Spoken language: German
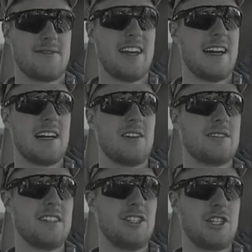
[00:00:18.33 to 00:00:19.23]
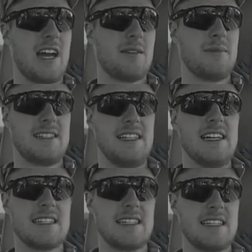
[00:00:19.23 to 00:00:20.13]
zwei Tage aus den Staaten, bis sie
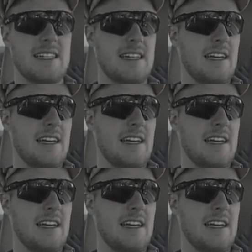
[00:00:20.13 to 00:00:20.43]
hier sind.